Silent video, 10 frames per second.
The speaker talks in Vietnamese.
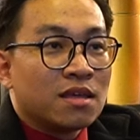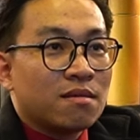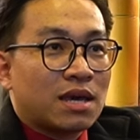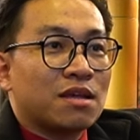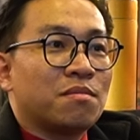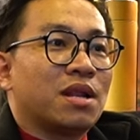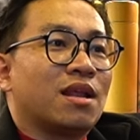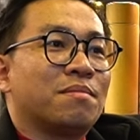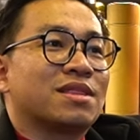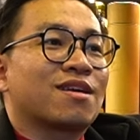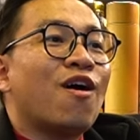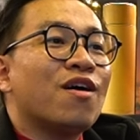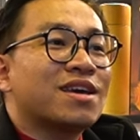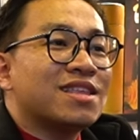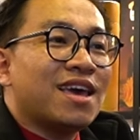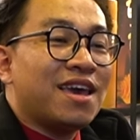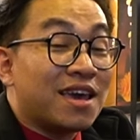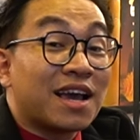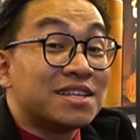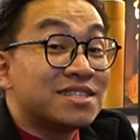Nhưng mà cái mình là mình coi cái thế
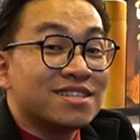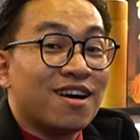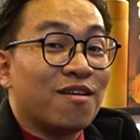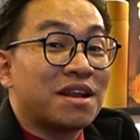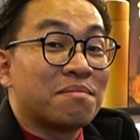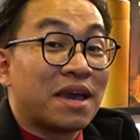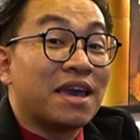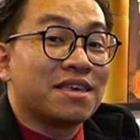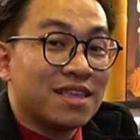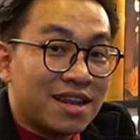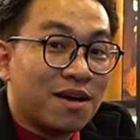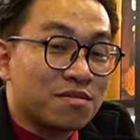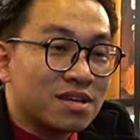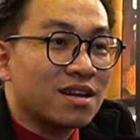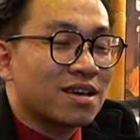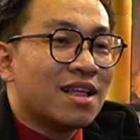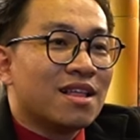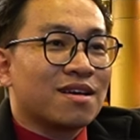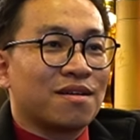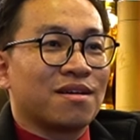hệ ngày xưa họ làm nghề như thế nào, tức là
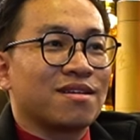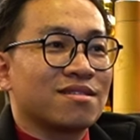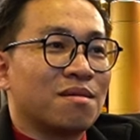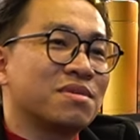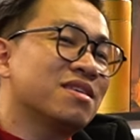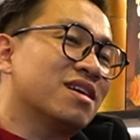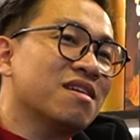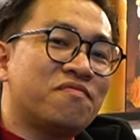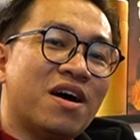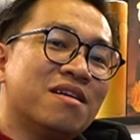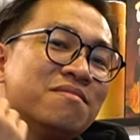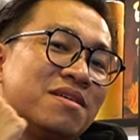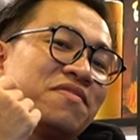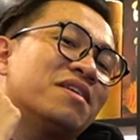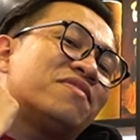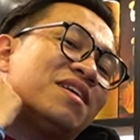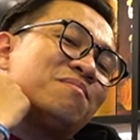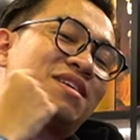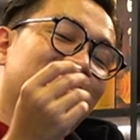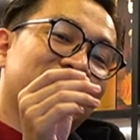thậm chí những cái phấn mà
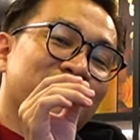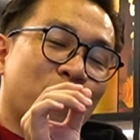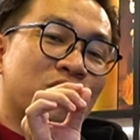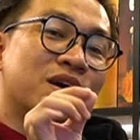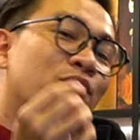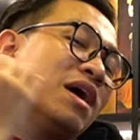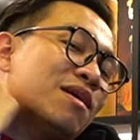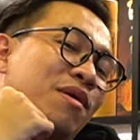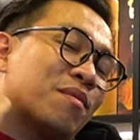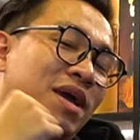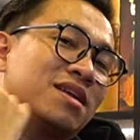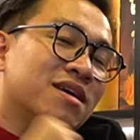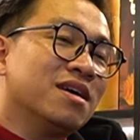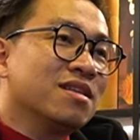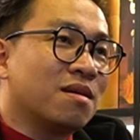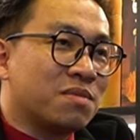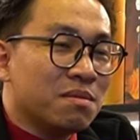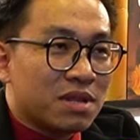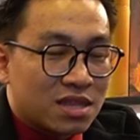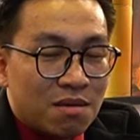của người Huế quẹt, thậm
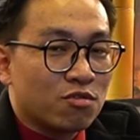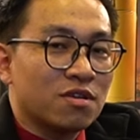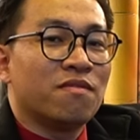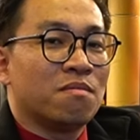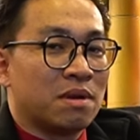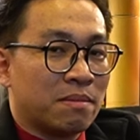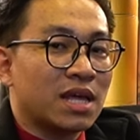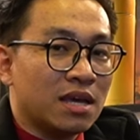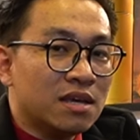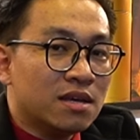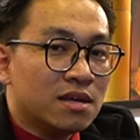chí mình tới một số vùng mình mới thấy.